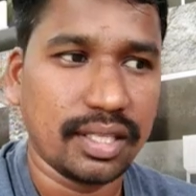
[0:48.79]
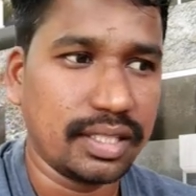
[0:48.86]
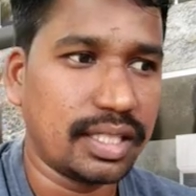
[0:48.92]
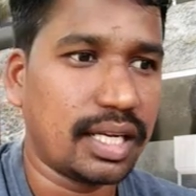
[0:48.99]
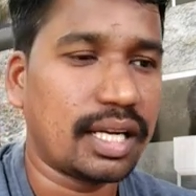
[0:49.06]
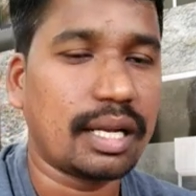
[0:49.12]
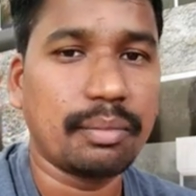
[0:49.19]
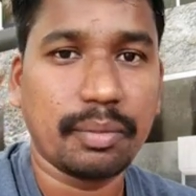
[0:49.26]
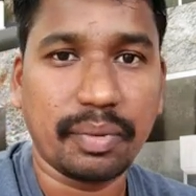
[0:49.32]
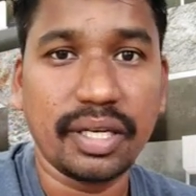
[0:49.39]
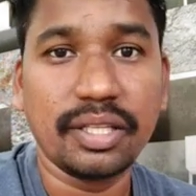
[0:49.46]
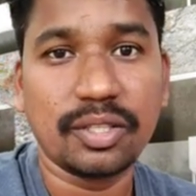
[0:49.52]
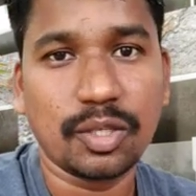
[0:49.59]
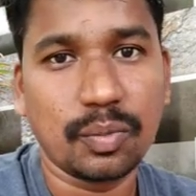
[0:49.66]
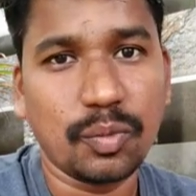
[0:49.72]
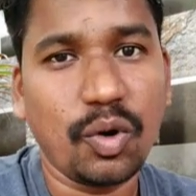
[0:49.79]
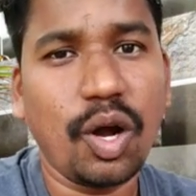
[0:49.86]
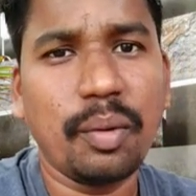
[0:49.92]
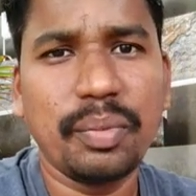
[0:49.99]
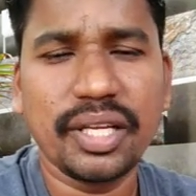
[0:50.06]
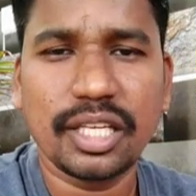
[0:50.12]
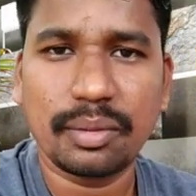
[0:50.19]
இதெல்லாம் நம்ம பண்ணியிருக்கணுமோ
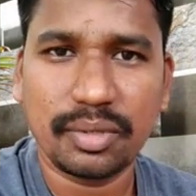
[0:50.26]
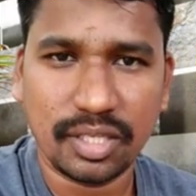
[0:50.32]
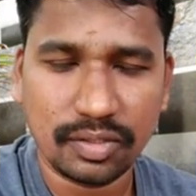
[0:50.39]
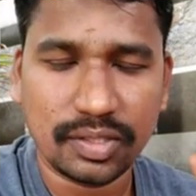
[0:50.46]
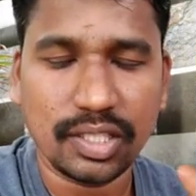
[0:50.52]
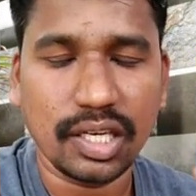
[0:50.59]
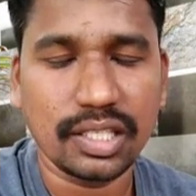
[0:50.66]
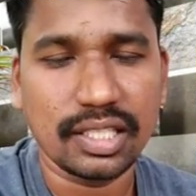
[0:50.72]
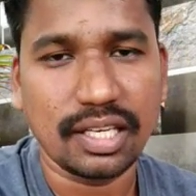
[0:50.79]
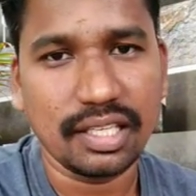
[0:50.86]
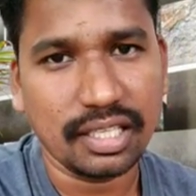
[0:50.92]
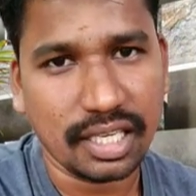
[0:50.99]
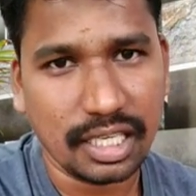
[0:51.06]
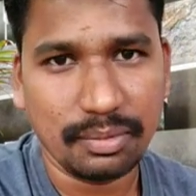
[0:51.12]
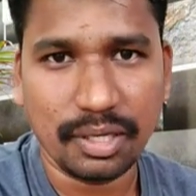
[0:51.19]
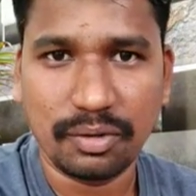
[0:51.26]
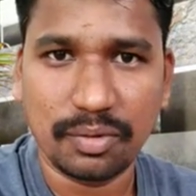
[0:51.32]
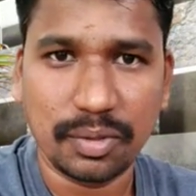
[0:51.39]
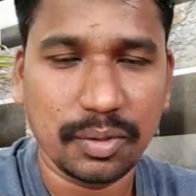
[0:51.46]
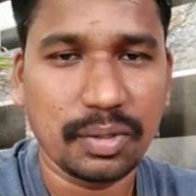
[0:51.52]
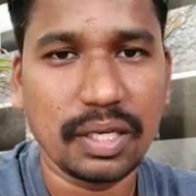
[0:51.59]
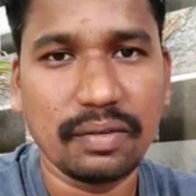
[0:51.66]
அப்படிங்கிற மாதிரி தாட்டெல்லாம் கண்டிப்பாக
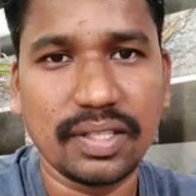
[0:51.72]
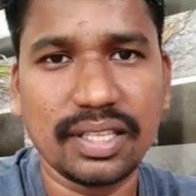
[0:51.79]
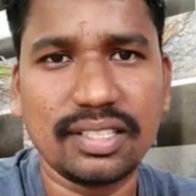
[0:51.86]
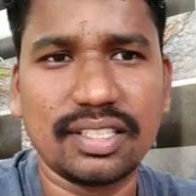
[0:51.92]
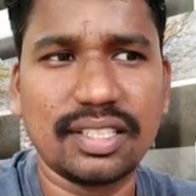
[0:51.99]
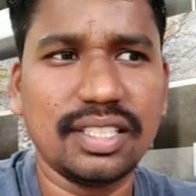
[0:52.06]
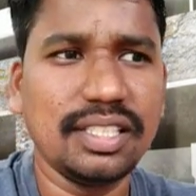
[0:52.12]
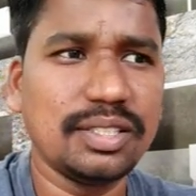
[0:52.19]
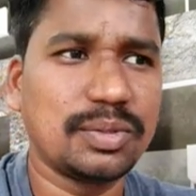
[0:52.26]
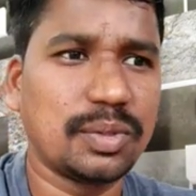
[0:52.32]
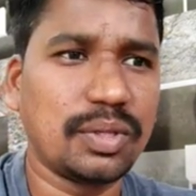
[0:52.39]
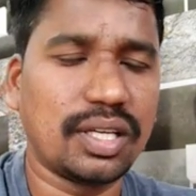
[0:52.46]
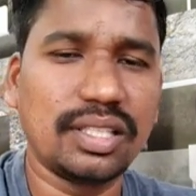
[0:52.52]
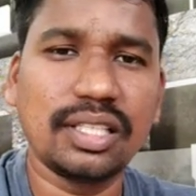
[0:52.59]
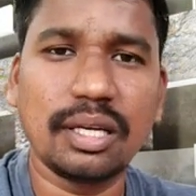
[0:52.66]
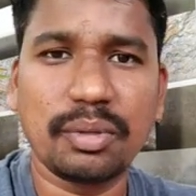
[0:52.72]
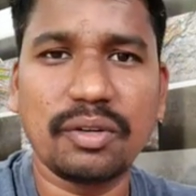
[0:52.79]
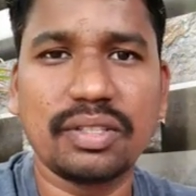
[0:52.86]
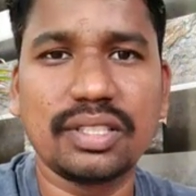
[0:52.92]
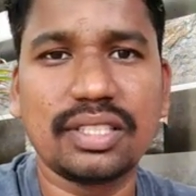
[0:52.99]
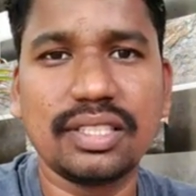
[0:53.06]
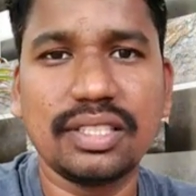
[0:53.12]
அவங்களுக்குள்ளே வந்துடுது ஸோ
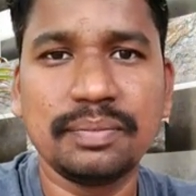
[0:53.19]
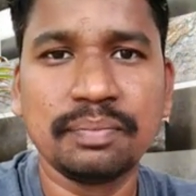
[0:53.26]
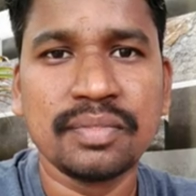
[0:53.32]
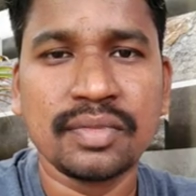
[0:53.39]
அதுக்கப்புறம் வந்துட்டு